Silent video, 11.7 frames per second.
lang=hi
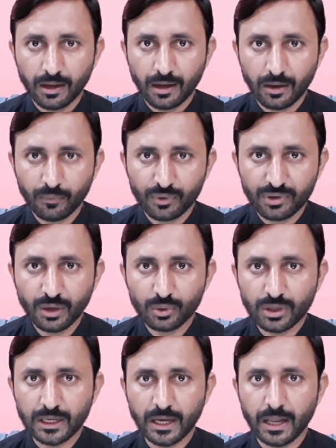वसी
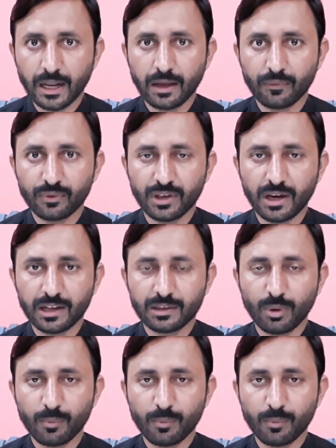होता जा रहा है वज़ी अजम